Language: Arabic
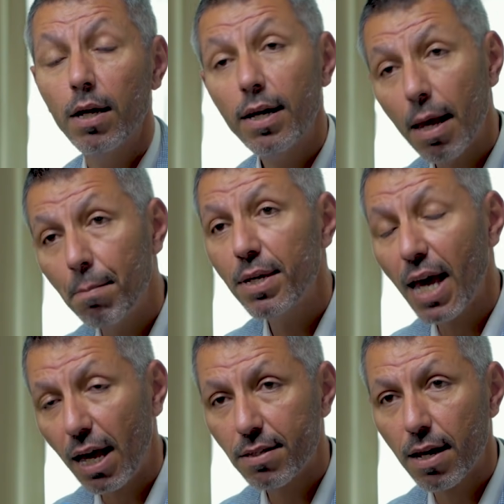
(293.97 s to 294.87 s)
لم
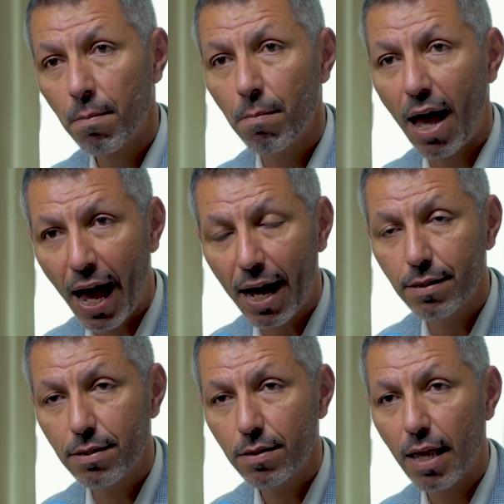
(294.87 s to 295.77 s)
يحترم أحد
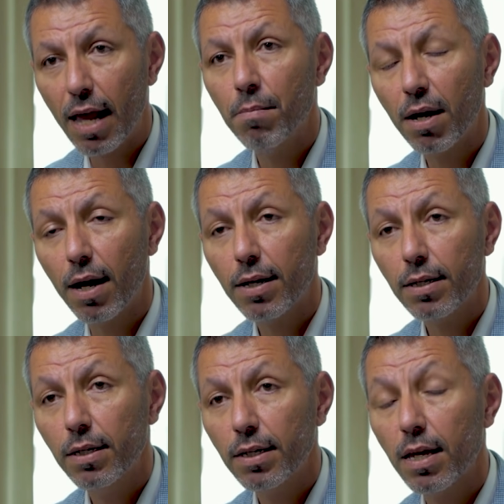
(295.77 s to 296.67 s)
المرأة
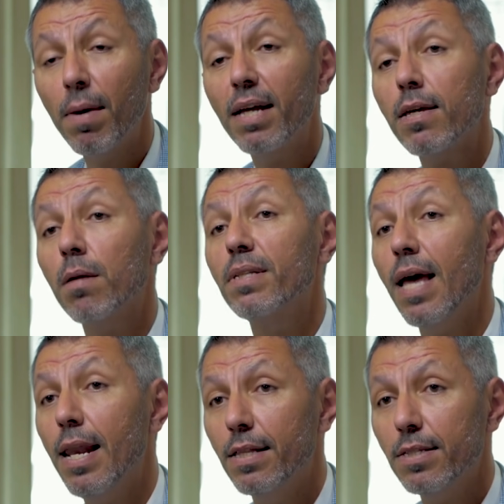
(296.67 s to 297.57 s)
كما
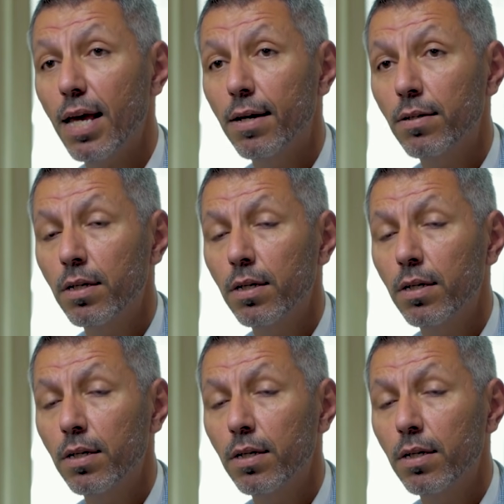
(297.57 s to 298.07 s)
احترمتها الأديان